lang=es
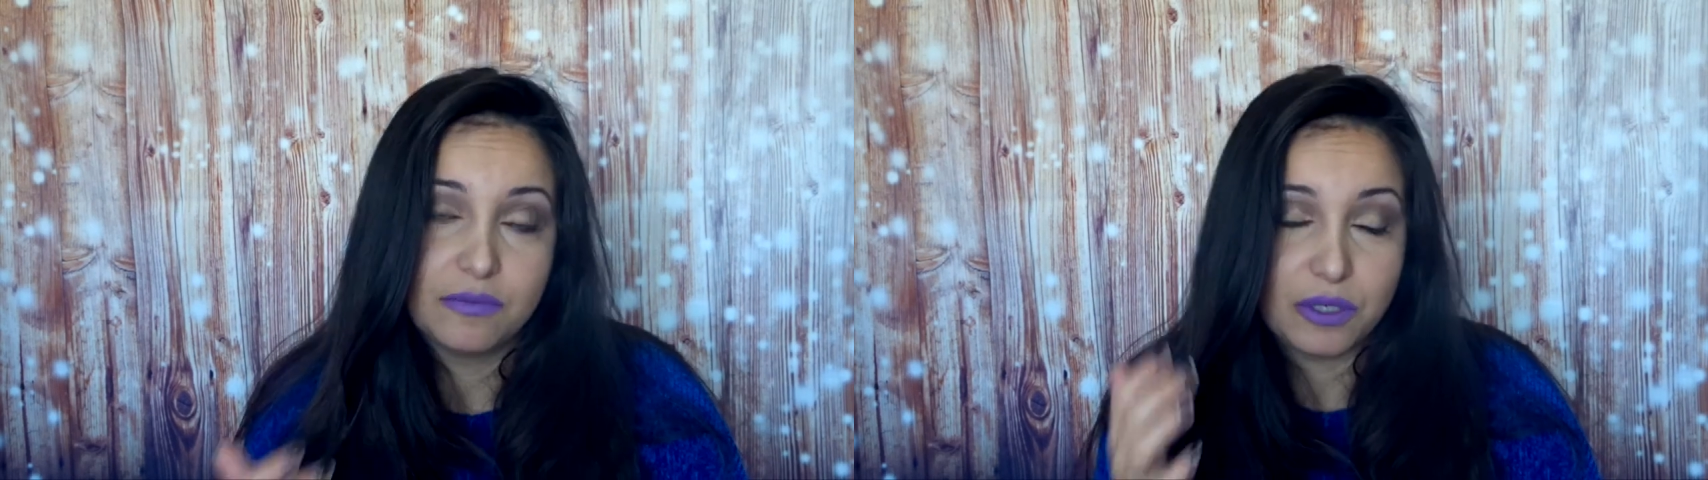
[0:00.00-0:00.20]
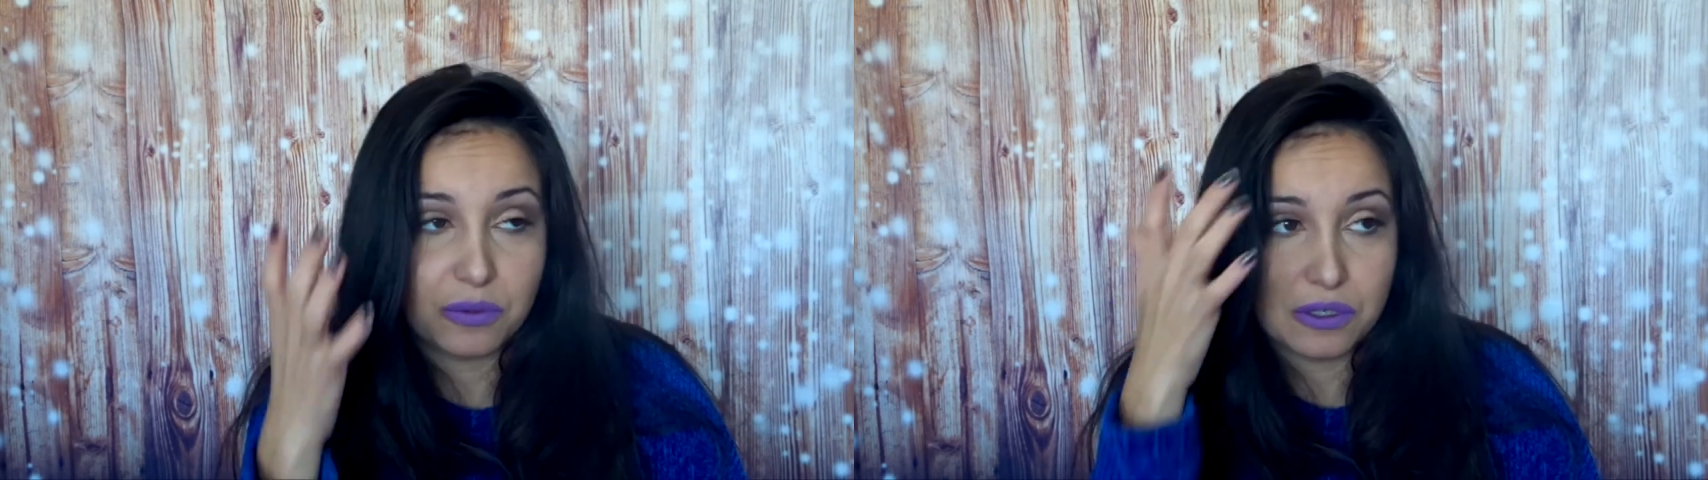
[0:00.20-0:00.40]

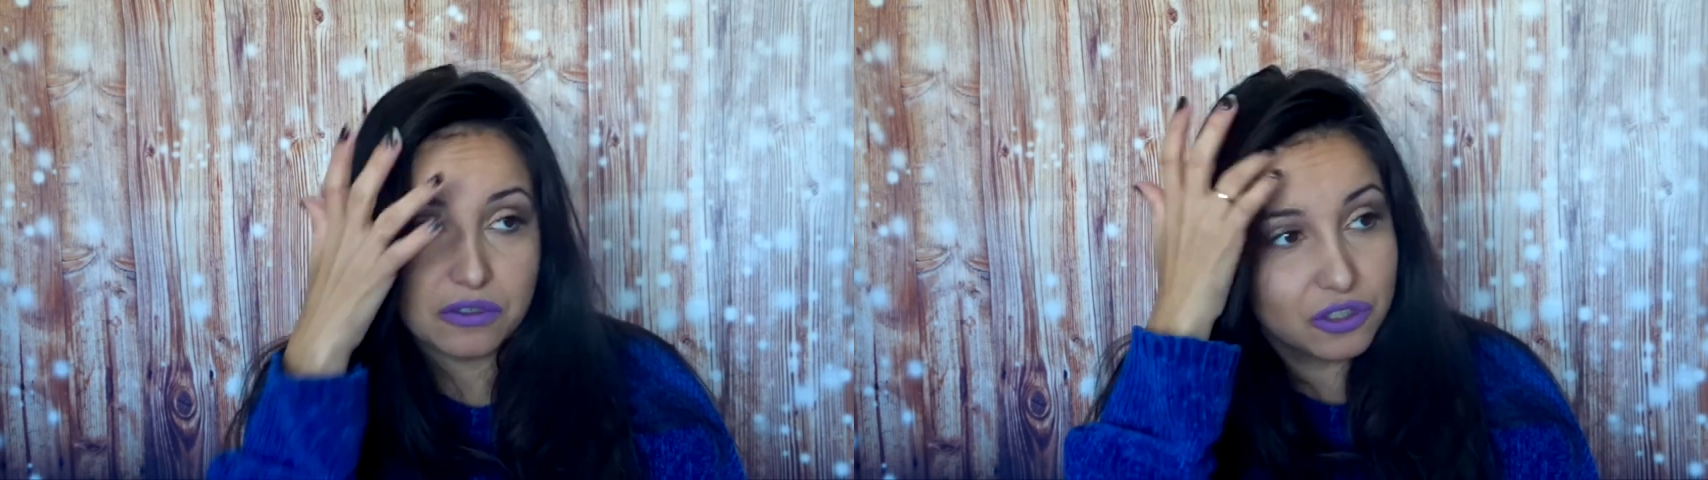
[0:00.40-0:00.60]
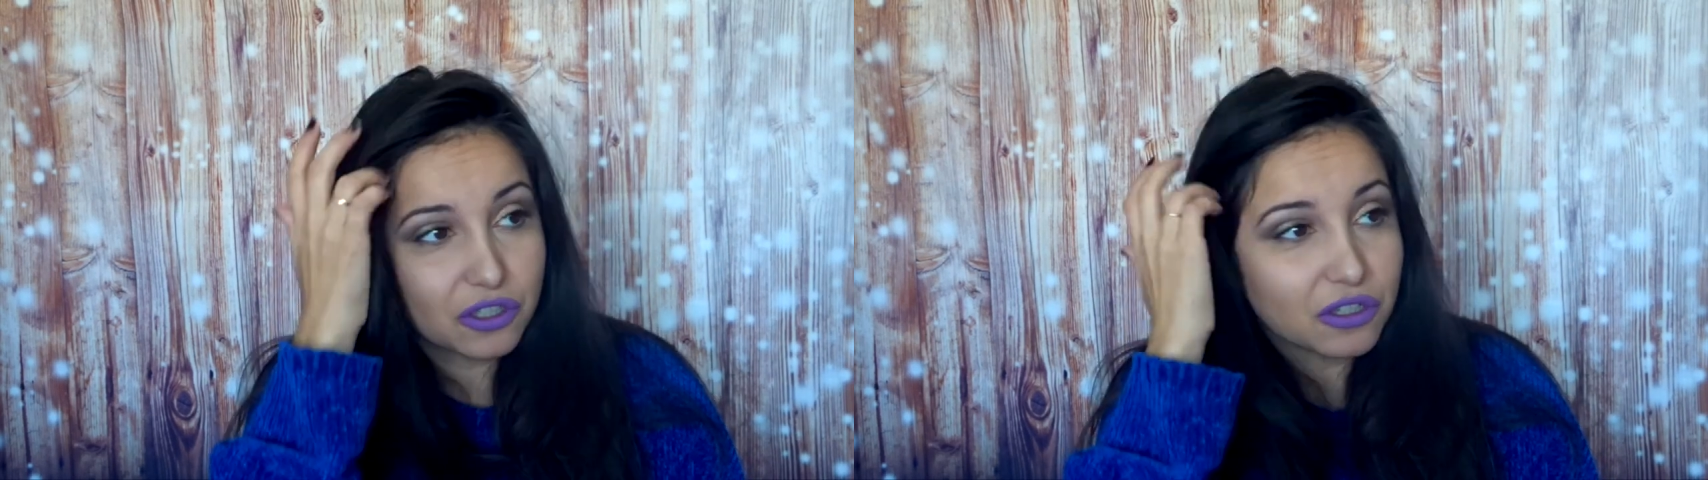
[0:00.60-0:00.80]
Pero bueno,
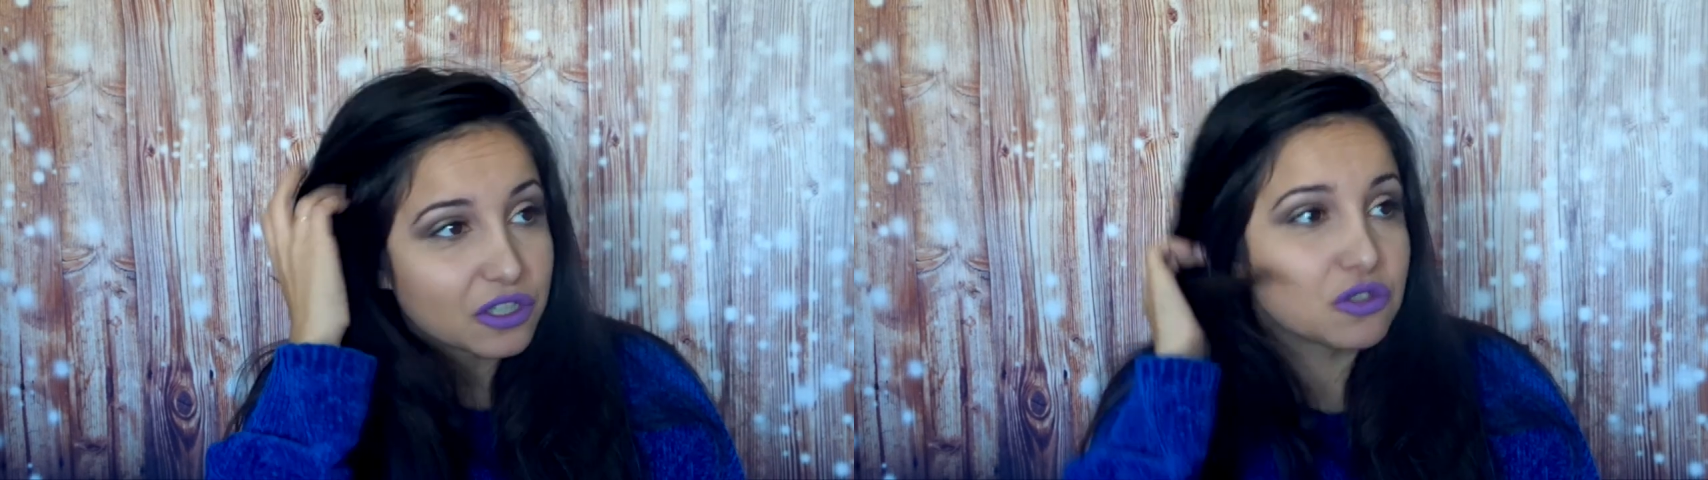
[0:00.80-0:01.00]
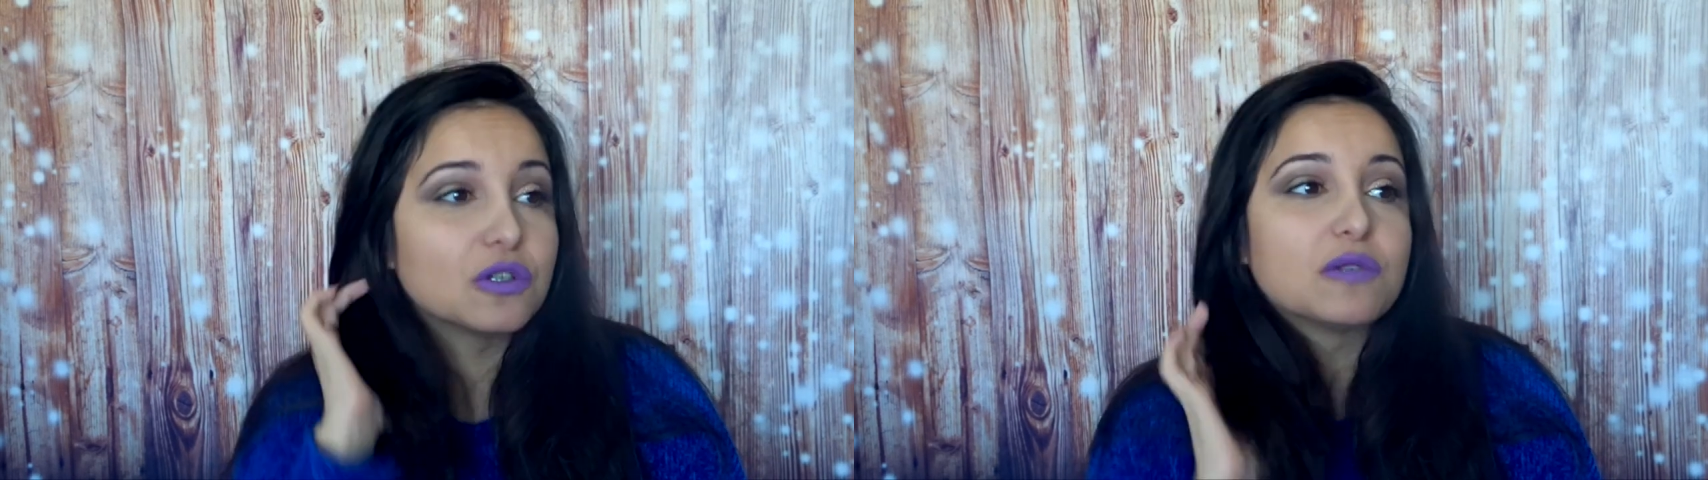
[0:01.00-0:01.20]
yo creo
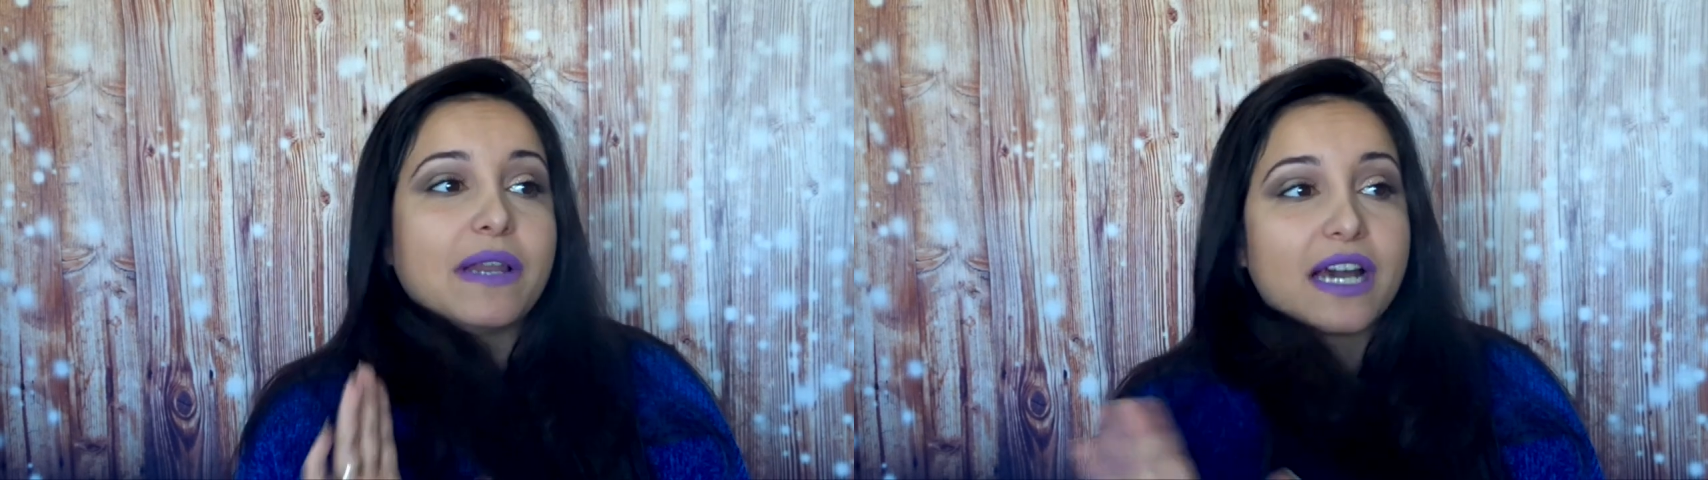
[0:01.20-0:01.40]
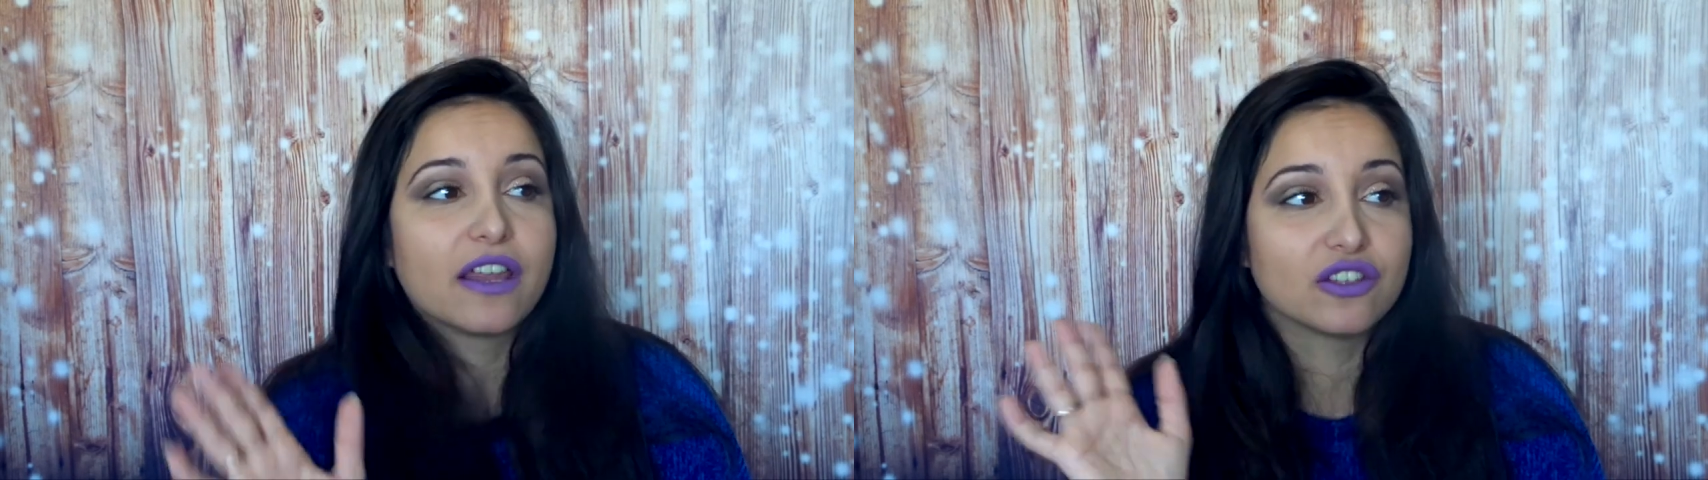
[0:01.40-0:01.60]
que su
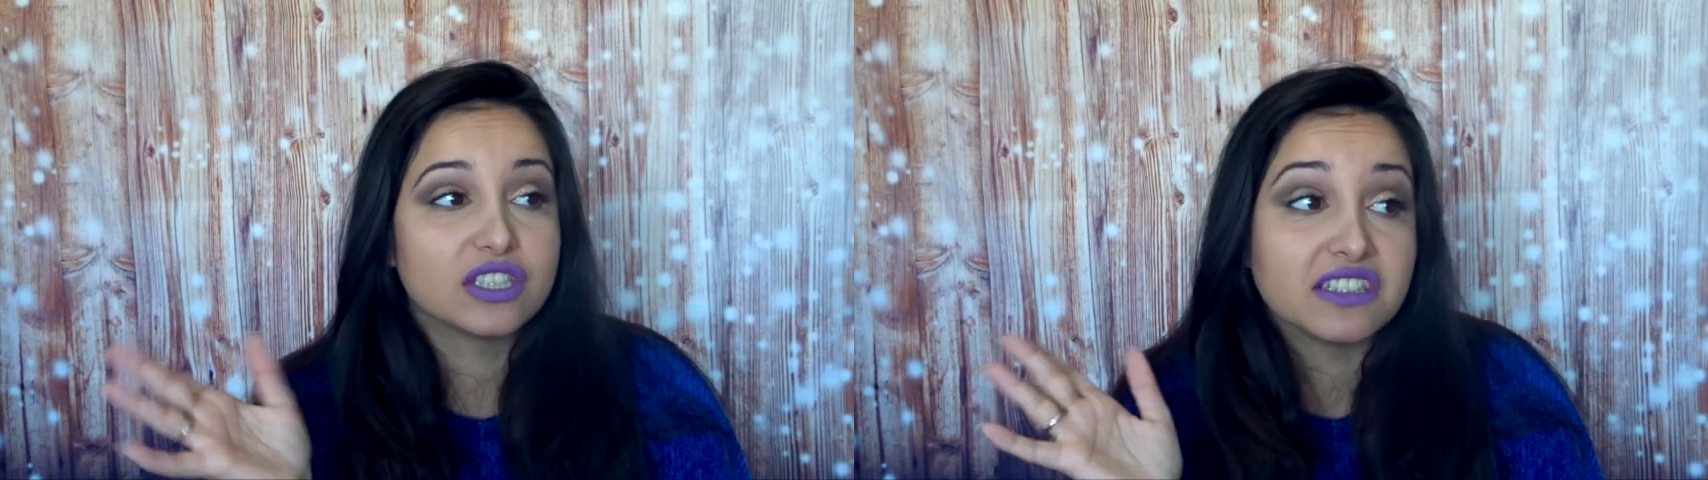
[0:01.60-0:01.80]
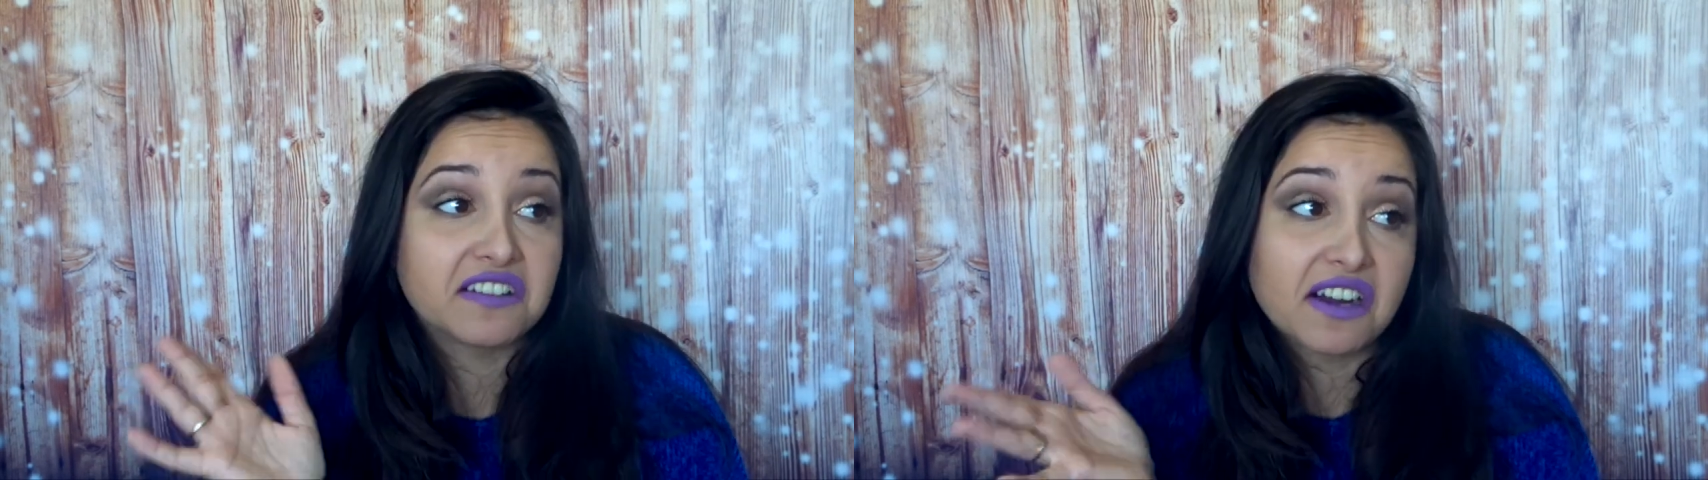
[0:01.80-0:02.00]

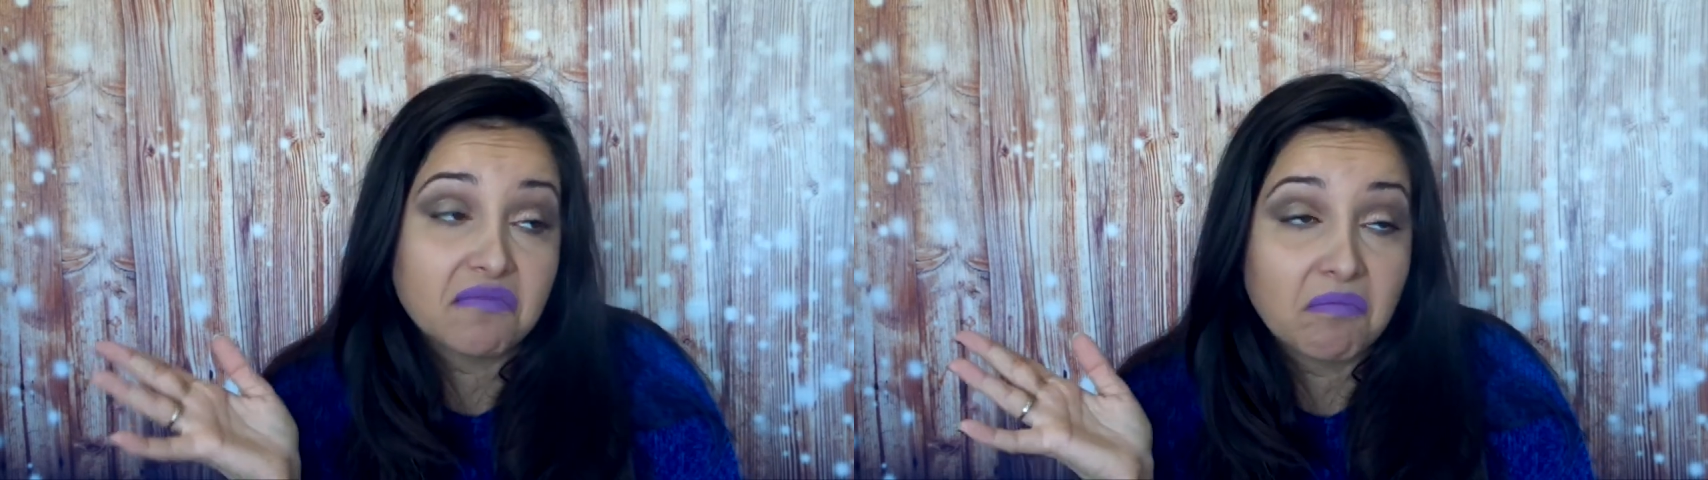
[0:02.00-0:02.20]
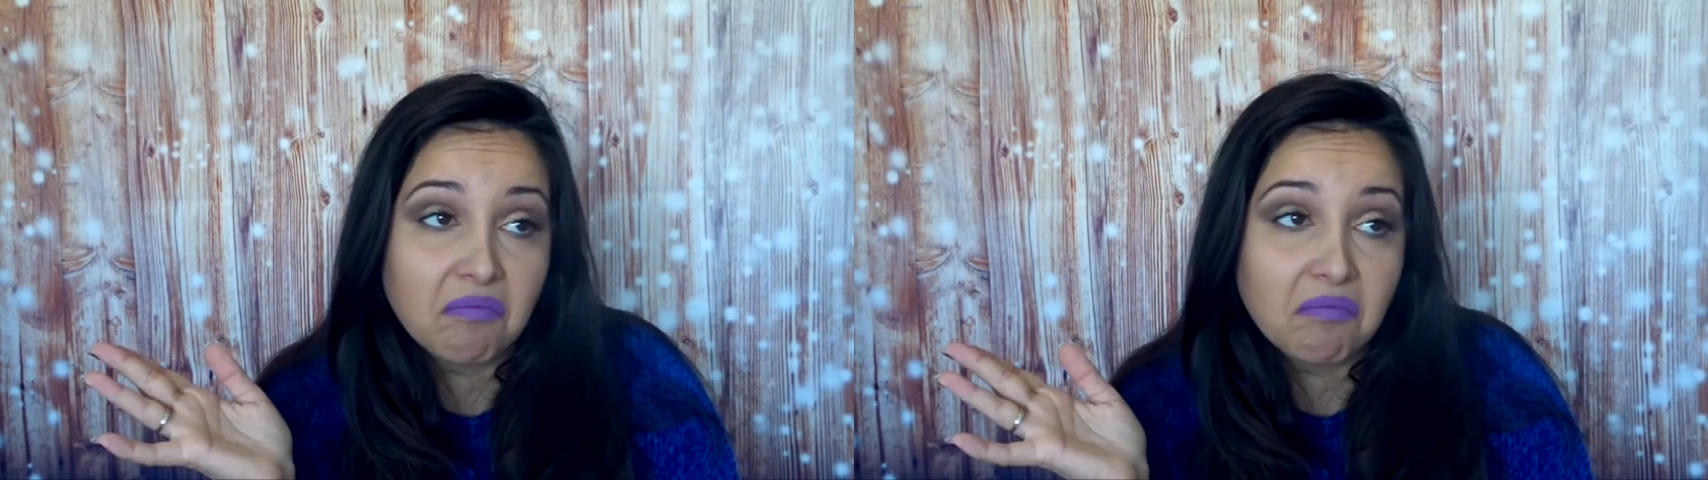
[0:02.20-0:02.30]
explicación tendrá.